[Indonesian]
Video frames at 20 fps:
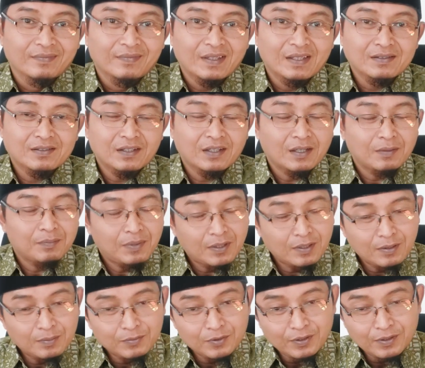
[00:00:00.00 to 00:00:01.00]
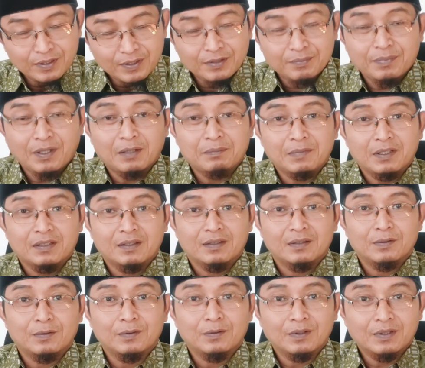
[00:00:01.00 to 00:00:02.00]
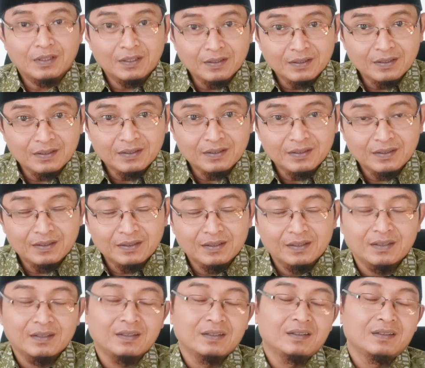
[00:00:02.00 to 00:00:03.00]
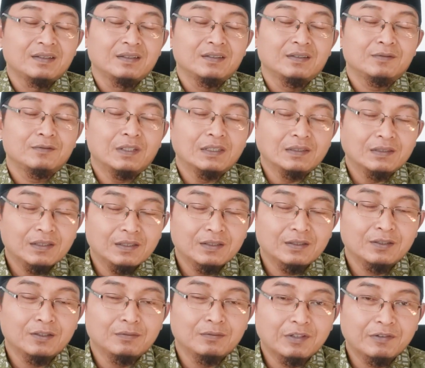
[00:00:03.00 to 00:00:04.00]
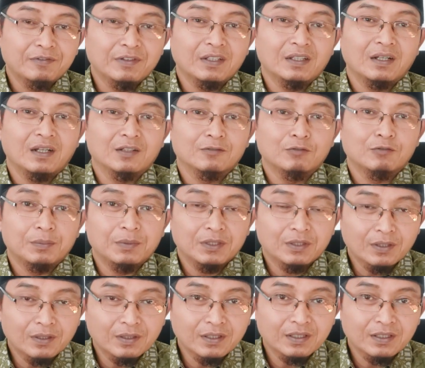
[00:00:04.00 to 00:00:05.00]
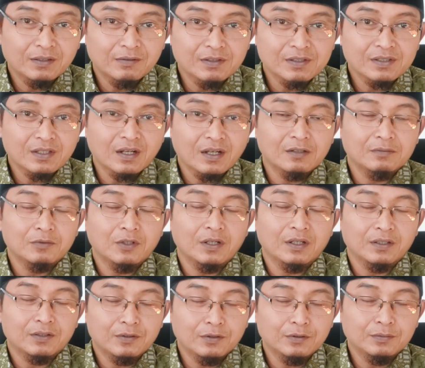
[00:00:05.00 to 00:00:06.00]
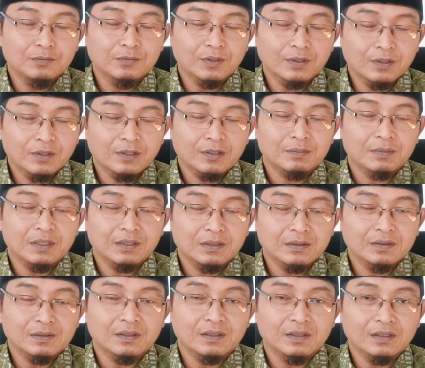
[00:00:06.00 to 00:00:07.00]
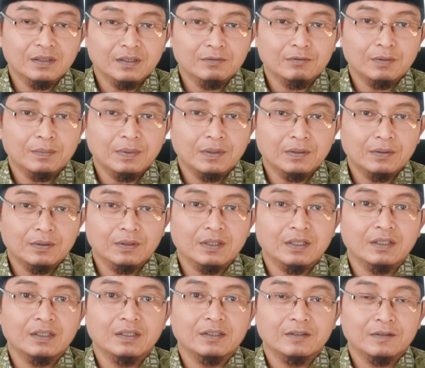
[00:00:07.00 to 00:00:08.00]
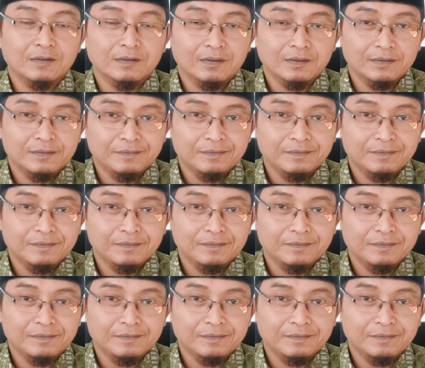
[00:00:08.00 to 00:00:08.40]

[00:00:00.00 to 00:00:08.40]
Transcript: Nah, saya Bahram Doni pamit undur diri. Wallahul Wassalamualaikum warahmatullahi wabarakatuh.